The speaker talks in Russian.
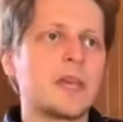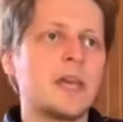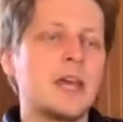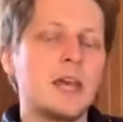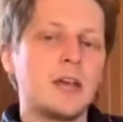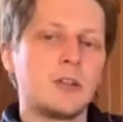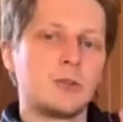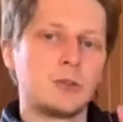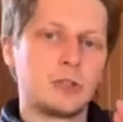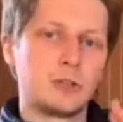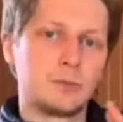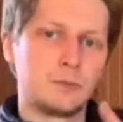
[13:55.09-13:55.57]

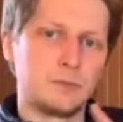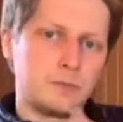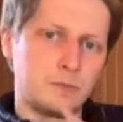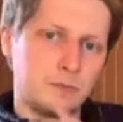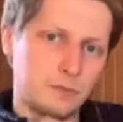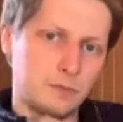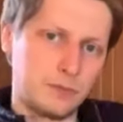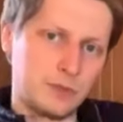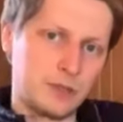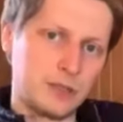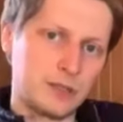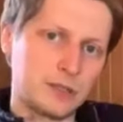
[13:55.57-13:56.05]
то есть
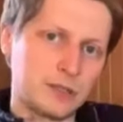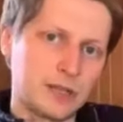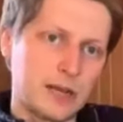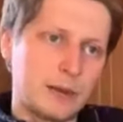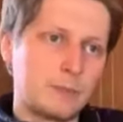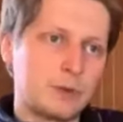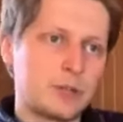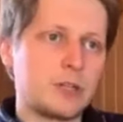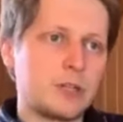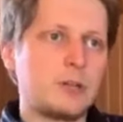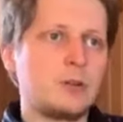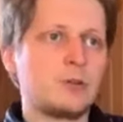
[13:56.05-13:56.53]
был
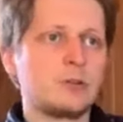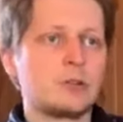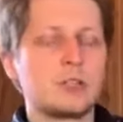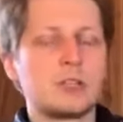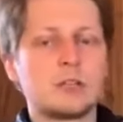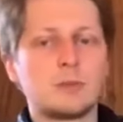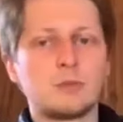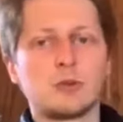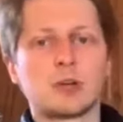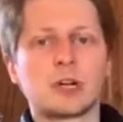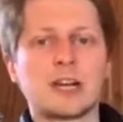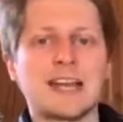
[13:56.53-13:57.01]
определенный
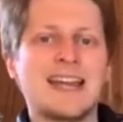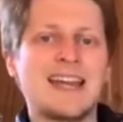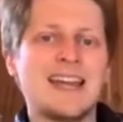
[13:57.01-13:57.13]
набор.